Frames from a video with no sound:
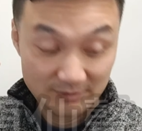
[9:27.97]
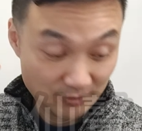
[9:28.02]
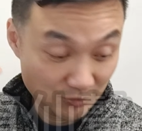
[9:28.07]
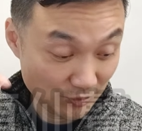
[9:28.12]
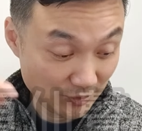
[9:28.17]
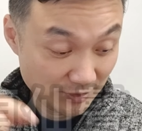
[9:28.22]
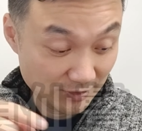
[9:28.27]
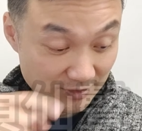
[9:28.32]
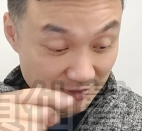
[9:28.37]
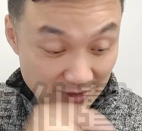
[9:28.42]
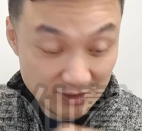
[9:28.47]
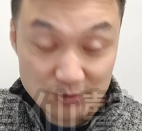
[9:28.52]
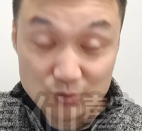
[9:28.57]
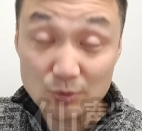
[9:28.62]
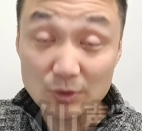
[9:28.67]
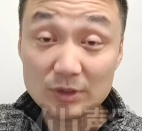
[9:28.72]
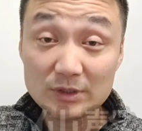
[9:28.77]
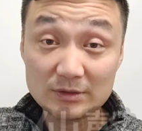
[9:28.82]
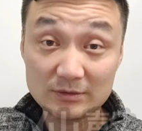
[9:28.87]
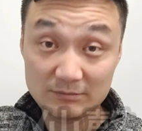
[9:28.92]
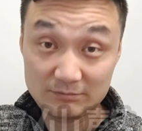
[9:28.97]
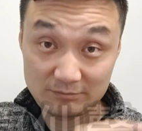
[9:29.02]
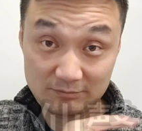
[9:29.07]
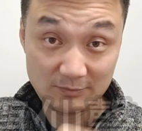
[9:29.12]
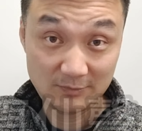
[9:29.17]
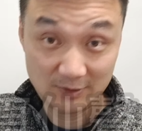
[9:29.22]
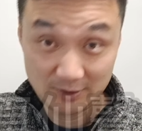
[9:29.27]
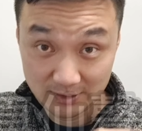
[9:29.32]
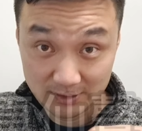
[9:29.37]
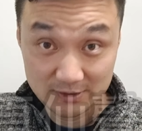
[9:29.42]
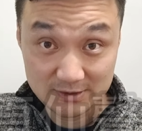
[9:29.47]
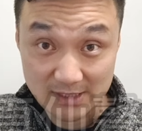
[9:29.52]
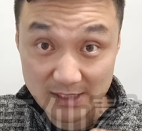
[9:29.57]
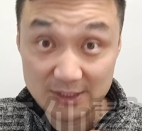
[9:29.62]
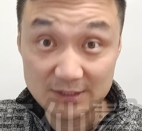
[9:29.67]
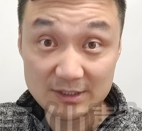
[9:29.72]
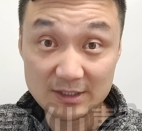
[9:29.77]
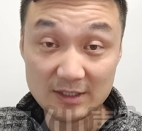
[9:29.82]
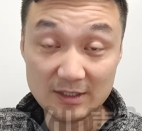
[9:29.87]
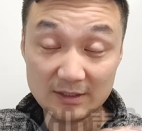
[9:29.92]
就是你所在
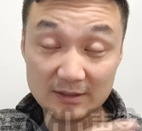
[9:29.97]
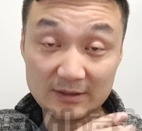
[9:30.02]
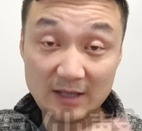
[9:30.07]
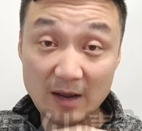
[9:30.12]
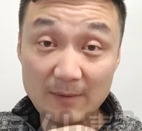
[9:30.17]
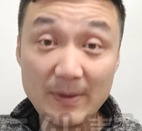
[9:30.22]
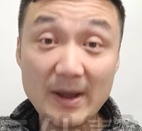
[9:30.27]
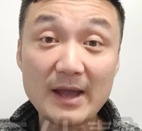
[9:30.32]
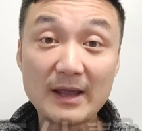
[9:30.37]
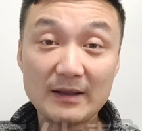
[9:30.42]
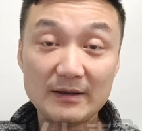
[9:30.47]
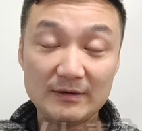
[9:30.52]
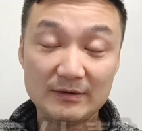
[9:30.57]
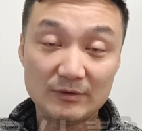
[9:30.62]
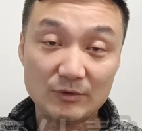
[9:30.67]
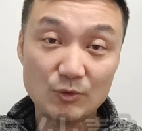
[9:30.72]
的这个党派